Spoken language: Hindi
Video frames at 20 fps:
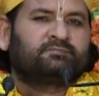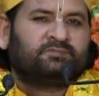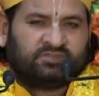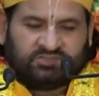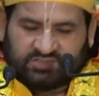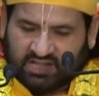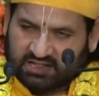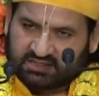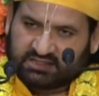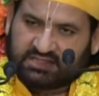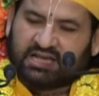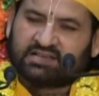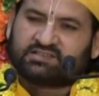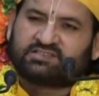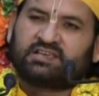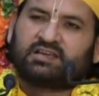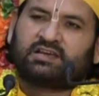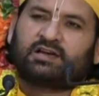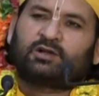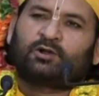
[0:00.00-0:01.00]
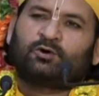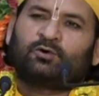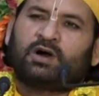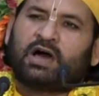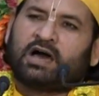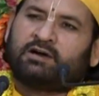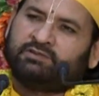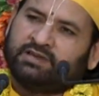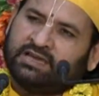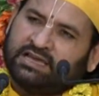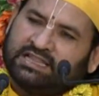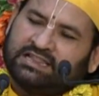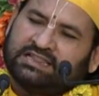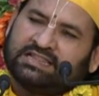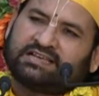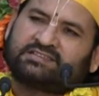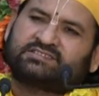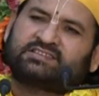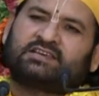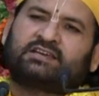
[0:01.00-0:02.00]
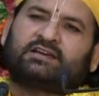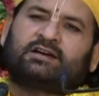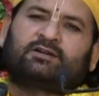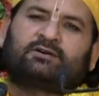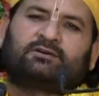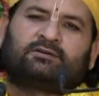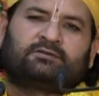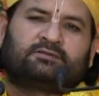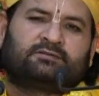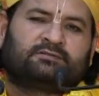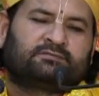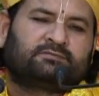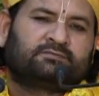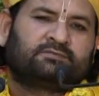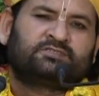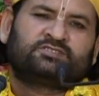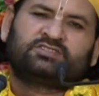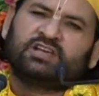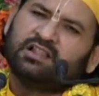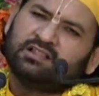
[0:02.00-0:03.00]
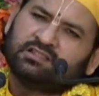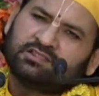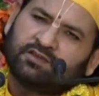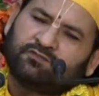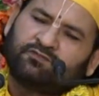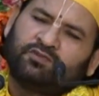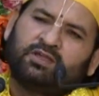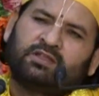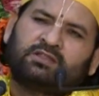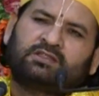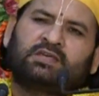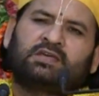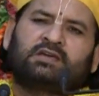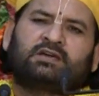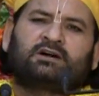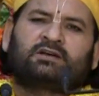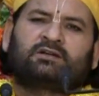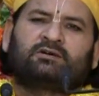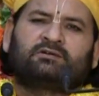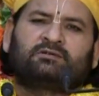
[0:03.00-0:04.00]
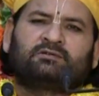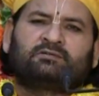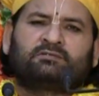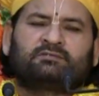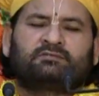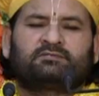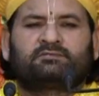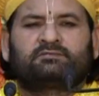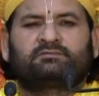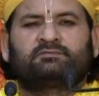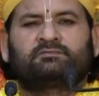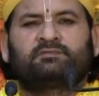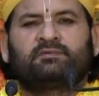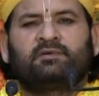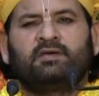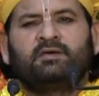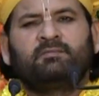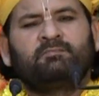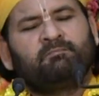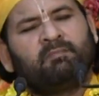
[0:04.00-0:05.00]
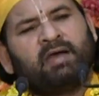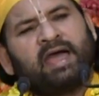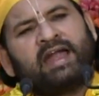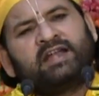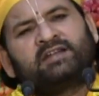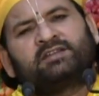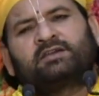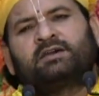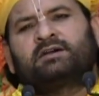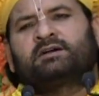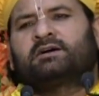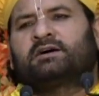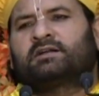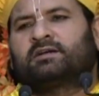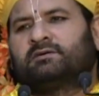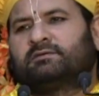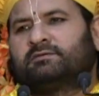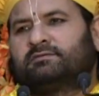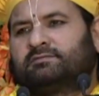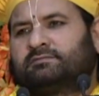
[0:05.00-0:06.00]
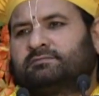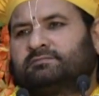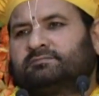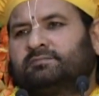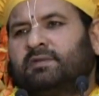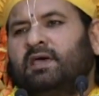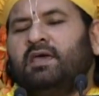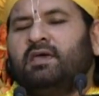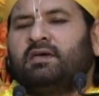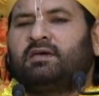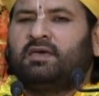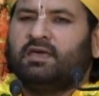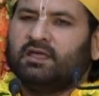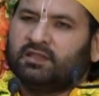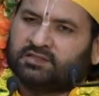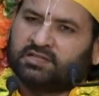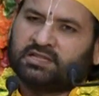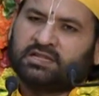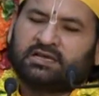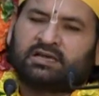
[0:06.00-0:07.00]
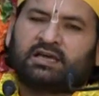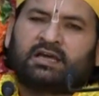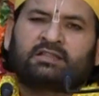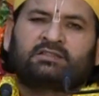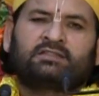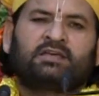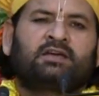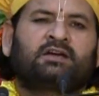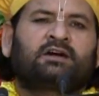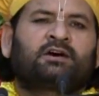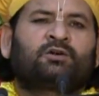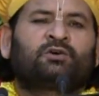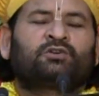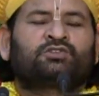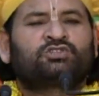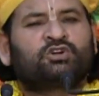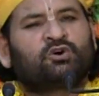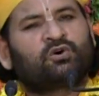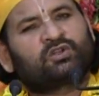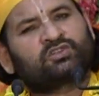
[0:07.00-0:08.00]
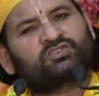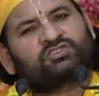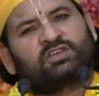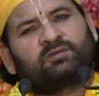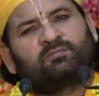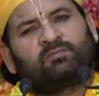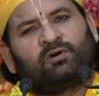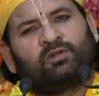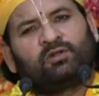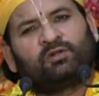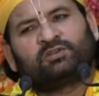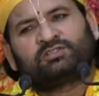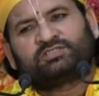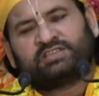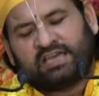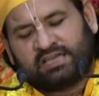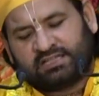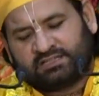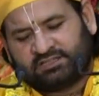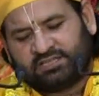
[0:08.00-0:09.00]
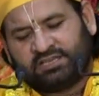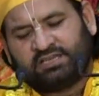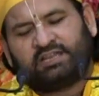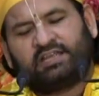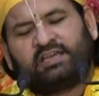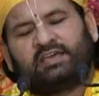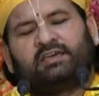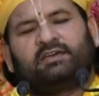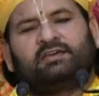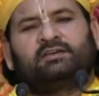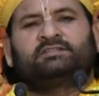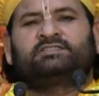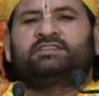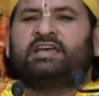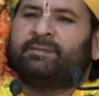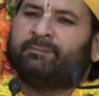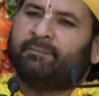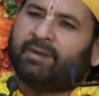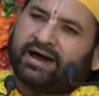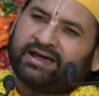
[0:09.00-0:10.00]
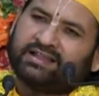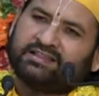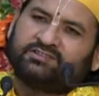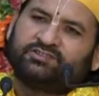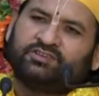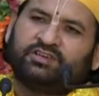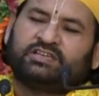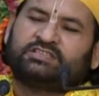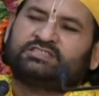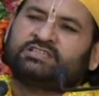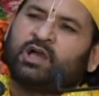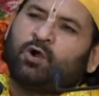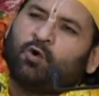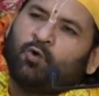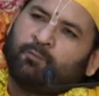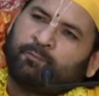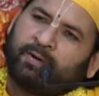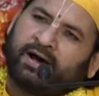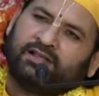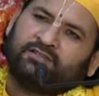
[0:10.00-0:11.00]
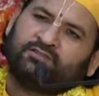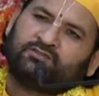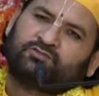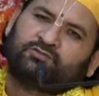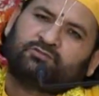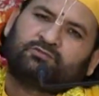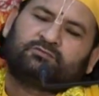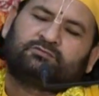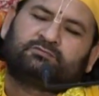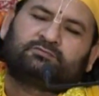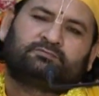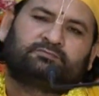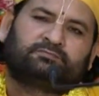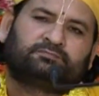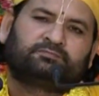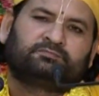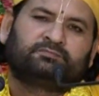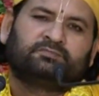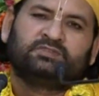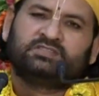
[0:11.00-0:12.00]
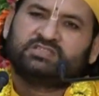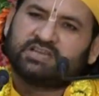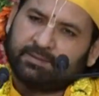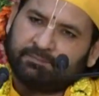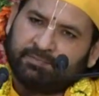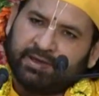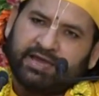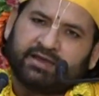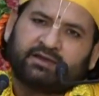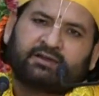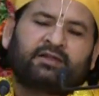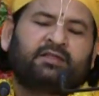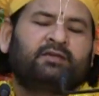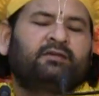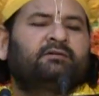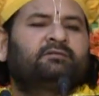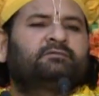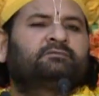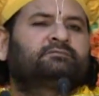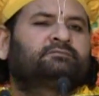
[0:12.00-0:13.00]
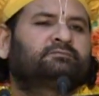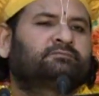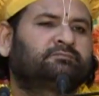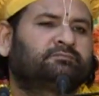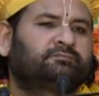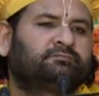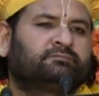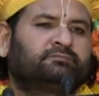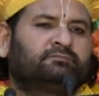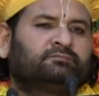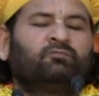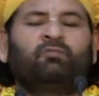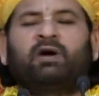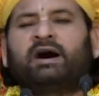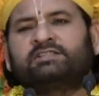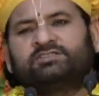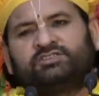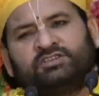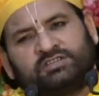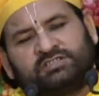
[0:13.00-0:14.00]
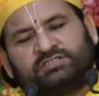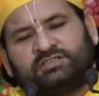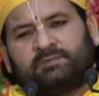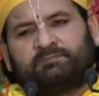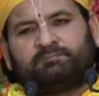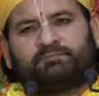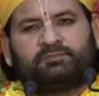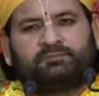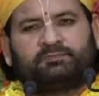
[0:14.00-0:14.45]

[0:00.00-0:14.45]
श्रद्धा से करो अवहेलना से करो चलते फिरते करो बैठ के करो कीर्तन करते करो जोर से बोलो चाहे धीरे चाहे मानसिक चाहे उपांशु चाहे बैखरी वाचिक जप